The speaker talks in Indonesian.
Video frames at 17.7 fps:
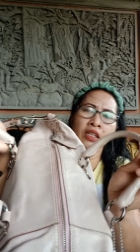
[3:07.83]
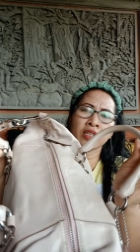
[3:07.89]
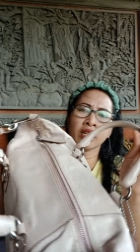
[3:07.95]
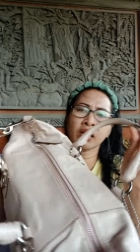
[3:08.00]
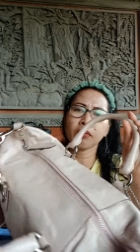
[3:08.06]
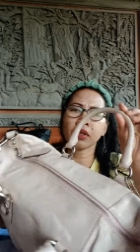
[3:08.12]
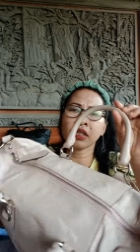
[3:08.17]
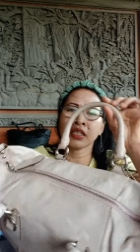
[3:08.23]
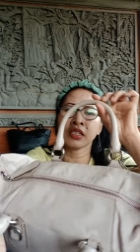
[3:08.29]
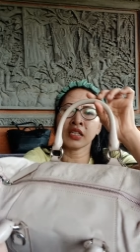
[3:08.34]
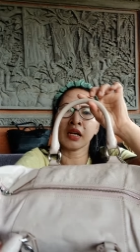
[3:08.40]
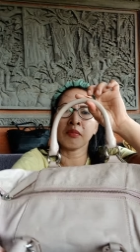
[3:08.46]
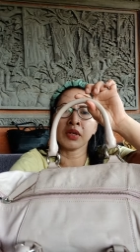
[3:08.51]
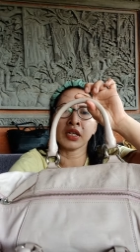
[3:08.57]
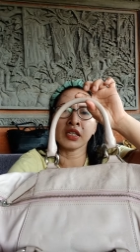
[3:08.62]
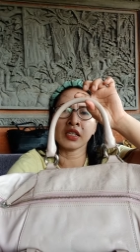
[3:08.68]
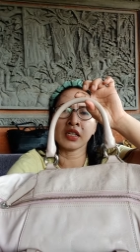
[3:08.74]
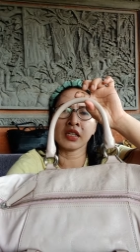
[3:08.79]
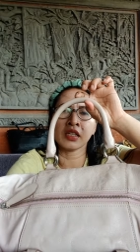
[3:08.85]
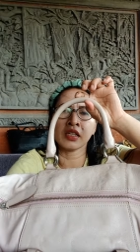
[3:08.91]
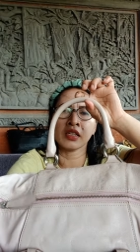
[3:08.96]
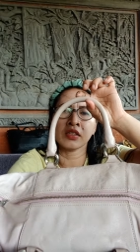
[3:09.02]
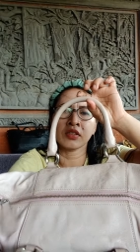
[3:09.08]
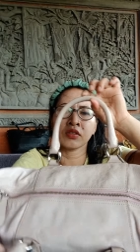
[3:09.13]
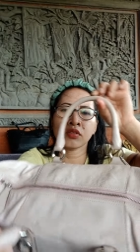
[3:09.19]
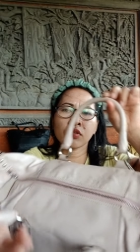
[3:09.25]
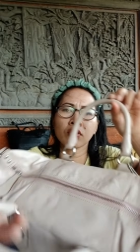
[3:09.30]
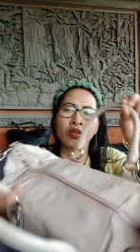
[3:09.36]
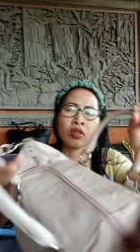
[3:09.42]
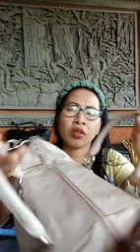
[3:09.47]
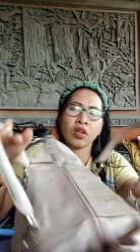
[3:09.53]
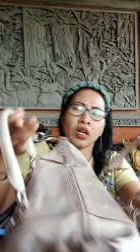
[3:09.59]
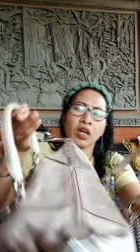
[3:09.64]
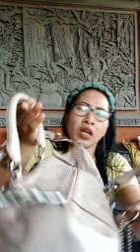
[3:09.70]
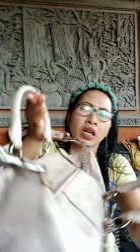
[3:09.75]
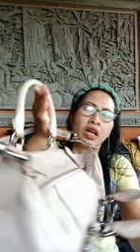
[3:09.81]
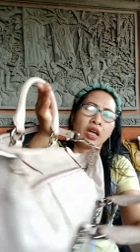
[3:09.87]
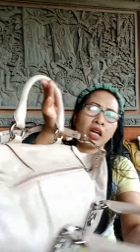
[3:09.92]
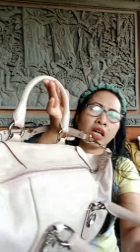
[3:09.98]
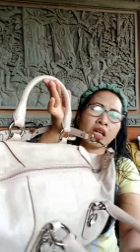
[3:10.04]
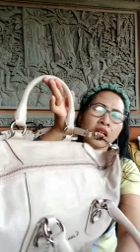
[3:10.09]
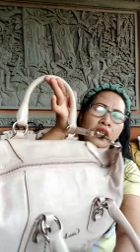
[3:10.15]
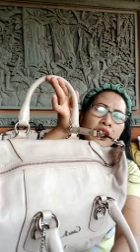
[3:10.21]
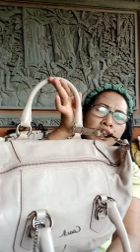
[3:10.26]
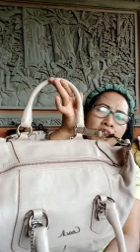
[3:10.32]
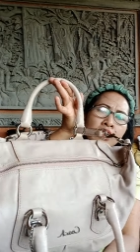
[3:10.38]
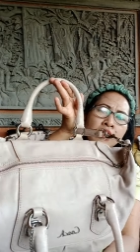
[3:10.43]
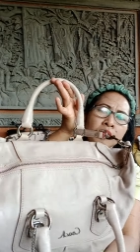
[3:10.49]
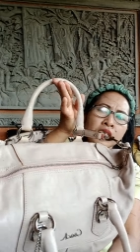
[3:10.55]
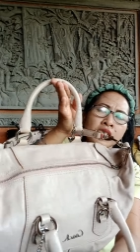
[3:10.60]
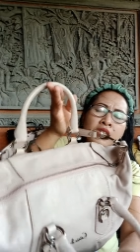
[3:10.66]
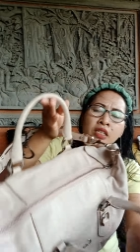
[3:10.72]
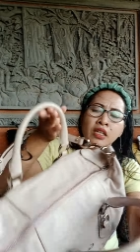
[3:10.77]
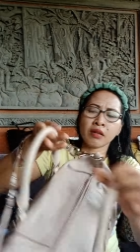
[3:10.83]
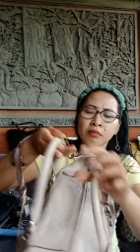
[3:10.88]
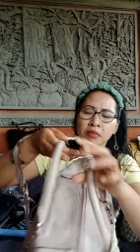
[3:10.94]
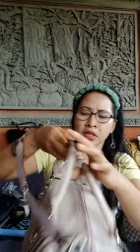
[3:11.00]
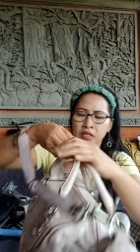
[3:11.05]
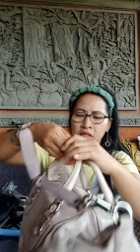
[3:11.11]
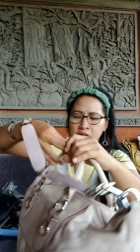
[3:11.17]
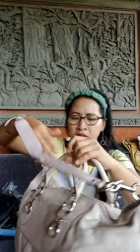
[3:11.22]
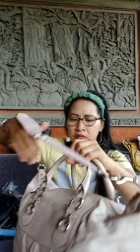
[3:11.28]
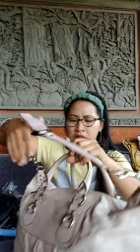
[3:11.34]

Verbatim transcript: dia masih aman ya tuh handlenya masih aman